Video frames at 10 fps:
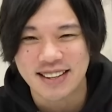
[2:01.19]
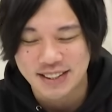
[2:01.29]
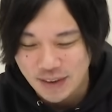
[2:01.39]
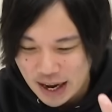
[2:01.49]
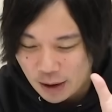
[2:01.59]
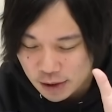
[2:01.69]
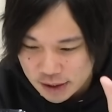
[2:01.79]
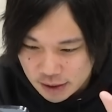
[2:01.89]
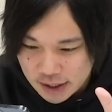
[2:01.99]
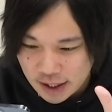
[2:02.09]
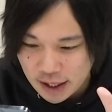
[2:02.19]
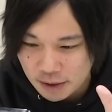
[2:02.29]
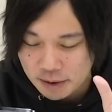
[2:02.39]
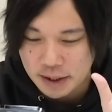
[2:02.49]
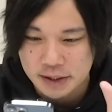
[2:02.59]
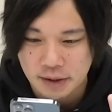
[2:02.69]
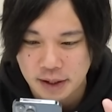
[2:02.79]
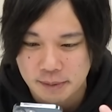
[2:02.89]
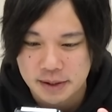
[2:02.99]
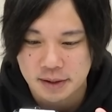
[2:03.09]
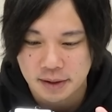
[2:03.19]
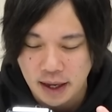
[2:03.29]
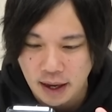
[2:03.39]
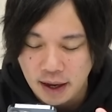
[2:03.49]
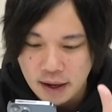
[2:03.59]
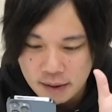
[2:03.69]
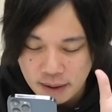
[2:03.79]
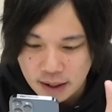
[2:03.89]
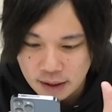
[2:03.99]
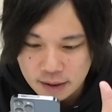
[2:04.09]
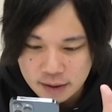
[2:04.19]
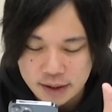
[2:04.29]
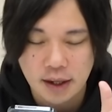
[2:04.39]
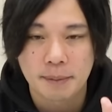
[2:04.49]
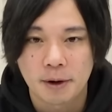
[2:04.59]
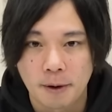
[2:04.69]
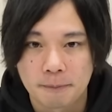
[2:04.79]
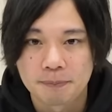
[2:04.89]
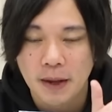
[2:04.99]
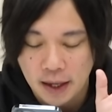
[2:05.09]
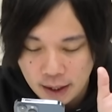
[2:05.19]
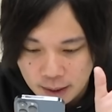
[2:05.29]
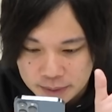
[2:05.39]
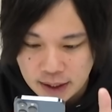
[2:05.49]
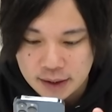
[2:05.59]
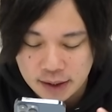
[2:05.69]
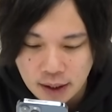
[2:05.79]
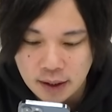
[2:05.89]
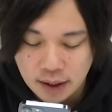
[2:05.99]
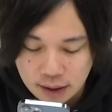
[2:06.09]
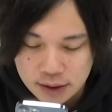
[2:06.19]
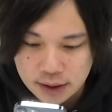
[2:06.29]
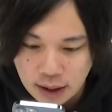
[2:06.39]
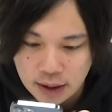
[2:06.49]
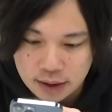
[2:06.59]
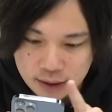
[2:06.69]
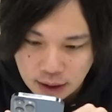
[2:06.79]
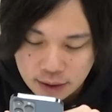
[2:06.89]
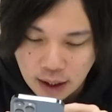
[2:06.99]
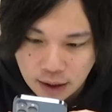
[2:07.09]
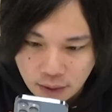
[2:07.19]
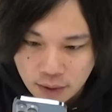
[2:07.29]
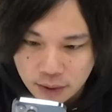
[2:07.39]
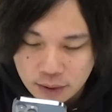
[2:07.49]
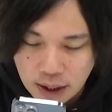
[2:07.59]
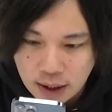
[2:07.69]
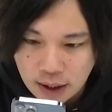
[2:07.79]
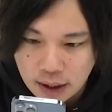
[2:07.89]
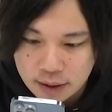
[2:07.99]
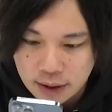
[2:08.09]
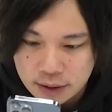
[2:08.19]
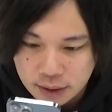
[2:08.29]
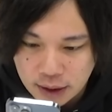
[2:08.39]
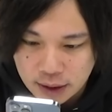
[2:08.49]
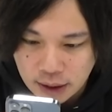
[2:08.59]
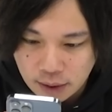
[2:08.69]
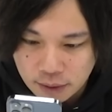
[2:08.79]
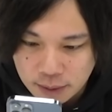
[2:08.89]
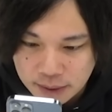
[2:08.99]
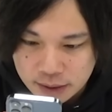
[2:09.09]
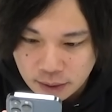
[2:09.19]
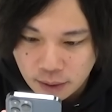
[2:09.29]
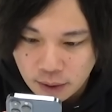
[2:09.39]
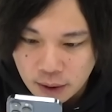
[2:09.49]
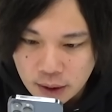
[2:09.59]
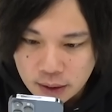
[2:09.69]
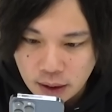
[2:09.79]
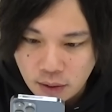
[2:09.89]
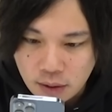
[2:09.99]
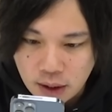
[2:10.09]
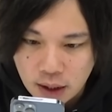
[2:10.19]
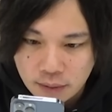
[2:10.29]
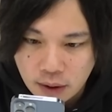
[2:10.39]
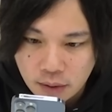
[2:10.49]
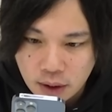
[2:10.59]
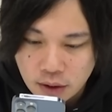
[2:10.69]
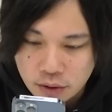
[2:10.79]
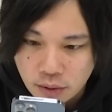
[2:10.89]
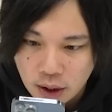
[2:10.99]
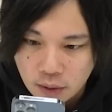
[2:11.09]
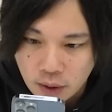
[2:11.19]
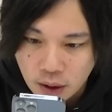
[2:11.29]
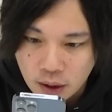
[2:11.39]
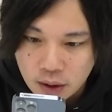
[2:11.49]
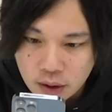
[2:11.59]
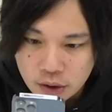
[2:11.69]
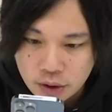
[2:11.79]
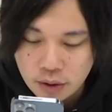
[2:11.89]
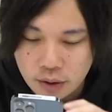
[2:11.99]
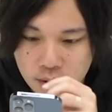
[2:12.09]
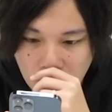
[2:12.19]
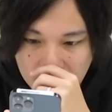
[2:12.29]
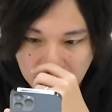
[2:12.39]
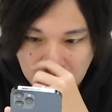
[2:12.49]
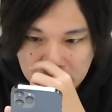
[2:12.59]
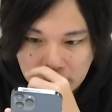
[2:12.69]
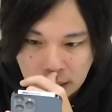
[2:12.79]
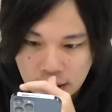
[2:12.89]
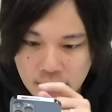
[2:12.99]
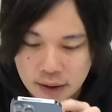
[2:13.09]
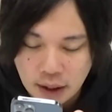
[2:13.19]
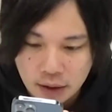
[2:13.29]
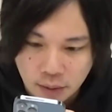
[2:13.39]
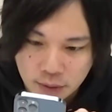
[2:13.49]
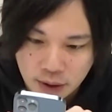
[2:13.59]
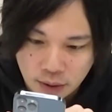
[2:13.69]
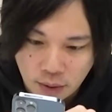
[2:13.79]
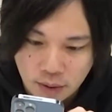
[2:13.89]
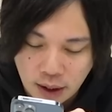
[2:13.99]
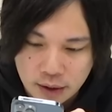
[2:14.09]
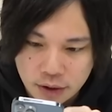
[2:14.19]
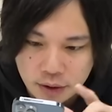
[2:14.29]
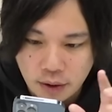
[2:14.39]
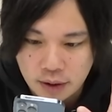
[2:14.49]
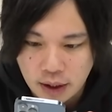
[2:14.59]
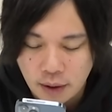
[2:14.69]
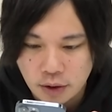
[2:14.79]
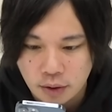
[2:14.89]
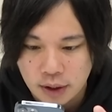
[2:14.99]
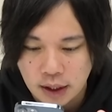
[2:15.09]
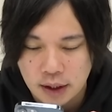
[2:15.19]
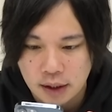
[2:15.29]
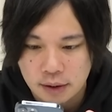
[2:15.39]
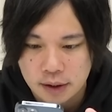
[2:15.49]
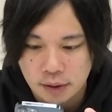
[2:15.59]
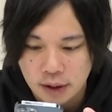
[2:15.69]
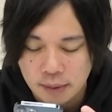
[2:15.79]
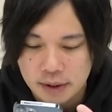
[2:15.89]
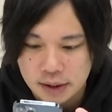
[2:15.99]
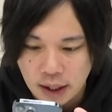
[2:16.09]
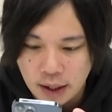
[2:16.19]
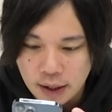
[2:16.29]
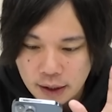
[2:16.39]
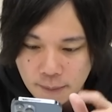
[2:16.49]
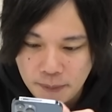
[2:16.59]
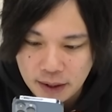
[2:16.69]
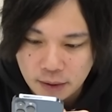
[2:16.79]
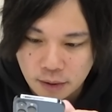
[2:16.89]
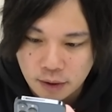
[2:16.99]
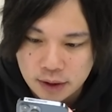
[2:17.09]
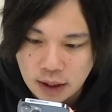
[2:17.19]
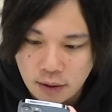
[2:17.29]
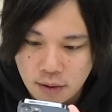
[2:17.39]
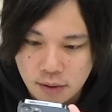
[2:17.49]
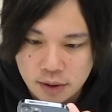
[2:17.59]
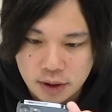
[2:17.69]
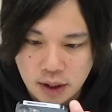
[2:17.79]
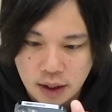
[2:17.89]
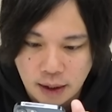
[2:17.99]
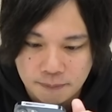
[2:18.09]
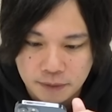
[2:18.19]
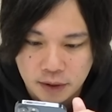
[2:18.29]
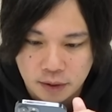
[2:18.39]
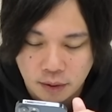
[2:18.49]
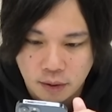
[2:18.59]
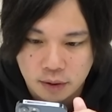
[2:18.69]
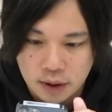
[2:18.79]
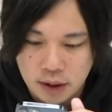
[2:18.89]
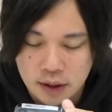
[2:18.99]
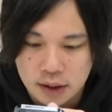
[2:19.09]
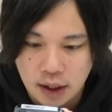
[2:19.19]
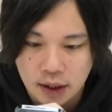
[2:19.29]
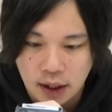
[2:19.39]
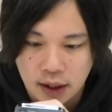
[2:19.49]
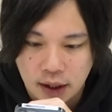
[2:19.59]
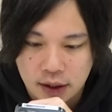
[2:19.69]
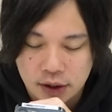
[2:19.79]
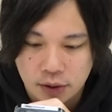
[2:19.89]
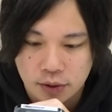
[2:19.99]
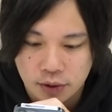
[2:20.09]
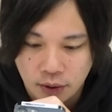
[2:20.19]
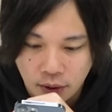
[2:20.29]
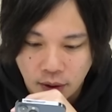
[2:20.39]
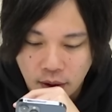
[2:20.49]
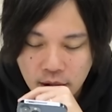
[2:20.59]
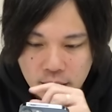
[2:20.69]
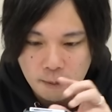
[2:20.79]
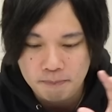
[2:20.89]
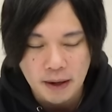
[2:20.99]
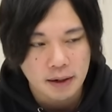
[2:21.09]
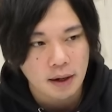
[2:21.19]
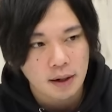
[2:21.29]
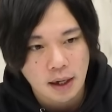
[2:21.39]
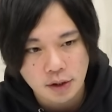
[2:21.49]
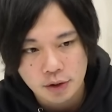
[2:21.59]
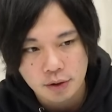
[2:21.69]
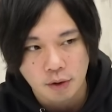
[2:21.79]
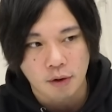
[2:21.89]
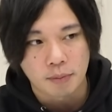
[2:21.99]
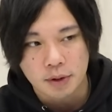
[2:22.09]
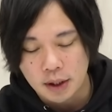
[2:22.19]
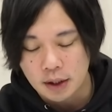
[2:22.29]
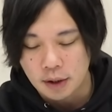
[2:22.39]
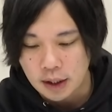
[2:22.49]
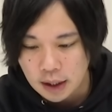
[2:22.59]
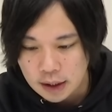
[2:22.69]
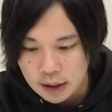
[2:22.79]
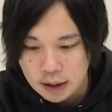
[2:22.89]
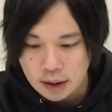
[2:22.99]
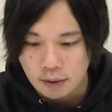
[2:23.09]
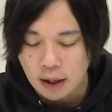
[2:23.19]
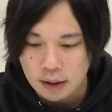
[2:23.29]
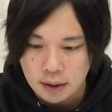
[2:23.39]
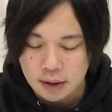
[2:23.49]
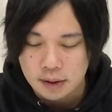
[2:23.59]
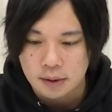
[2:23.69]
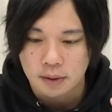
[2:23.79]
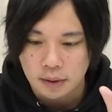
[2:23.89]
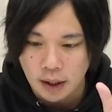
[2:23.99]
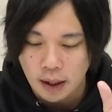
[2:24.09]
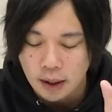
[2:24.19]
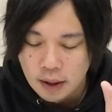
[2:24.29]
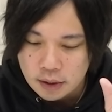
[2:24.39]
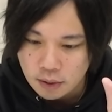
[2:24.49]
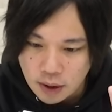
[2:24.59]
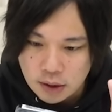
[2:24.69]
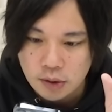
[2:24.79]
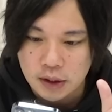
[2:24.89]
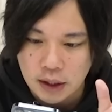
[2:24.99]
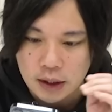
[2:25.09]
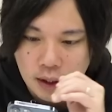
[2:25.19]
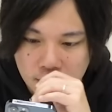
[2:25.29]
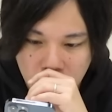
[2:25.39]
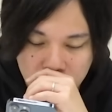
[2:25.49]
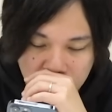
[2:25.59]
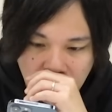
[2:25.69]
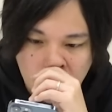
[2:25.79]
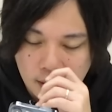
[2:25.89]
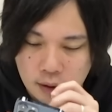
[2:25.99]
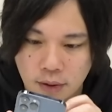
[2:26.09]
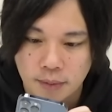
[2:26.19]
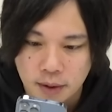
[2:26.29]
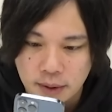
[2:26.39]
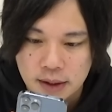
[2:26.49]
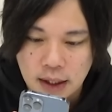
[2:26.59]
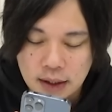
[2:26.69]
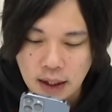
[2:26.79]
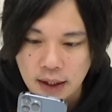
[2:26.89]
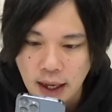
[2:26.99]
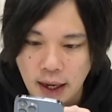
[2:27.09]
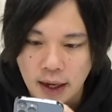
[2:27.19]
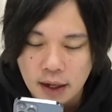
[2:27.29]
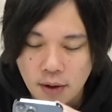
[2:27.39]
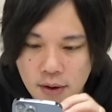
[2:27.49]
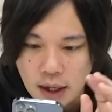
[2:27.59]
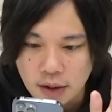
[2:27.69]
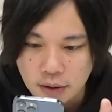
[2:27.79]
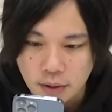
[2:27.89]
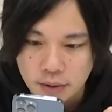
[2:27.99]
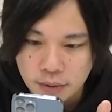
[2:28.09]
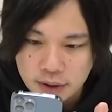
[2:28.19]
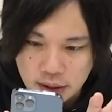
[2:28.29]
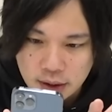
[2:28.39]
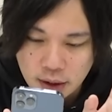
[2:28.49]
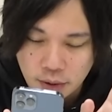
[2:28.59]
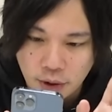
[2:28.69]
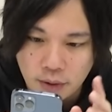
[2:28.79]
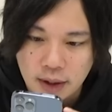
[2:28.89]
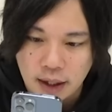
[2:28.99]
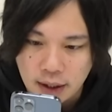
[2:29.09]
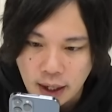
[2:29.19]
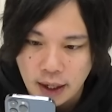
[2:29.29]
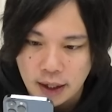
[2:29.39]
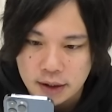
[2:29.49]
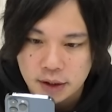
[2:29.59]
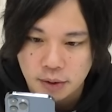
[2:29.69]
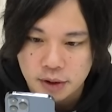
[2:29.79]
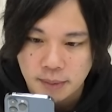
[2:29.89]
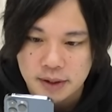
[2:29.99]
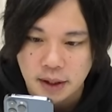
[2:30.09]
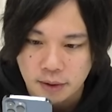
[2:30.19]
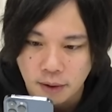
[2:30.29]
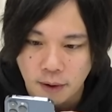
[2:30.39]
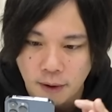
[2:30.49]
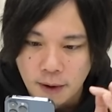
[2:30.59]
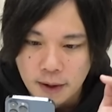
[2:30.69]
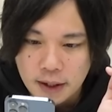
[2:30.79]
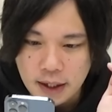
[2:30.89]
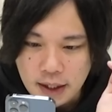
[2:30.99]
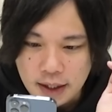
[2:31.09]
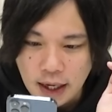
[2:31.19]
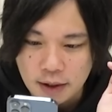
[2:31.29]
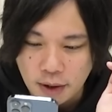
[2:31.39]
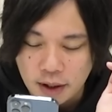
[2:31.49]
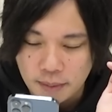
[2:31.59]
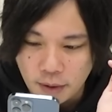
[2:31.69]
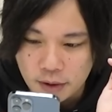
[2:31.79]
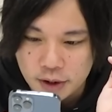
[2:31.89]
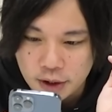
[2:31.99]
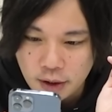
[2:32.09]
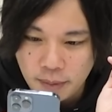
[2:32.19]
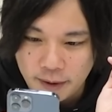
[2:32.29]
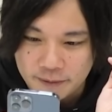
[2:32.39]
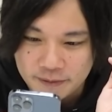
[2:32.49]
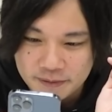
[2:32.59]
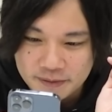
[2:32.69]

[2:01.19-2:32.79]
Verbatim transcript: クエストは、星5制限のクエストトになりますので、まあ、草壁の、えー、舞台ですねあのしっかり使うであろうような、えー、クエストに来ておりますとで今回はこれな重力あるのかな重力あるか分かんないあないないと思うんだけど今回重力だけはちょっと苦手なクエストになりますねやっぱりこの3方向追撃弾っていうのを敵につけなきゃいけない仕様上を引っ張る側が重力を持ってないといけないっていうのがあったりするのでそこは少し苦手なクエストになるかなと思いますただね今回ちょっと複雑にこの4体で、えー、使用してますけど1体とかでも十分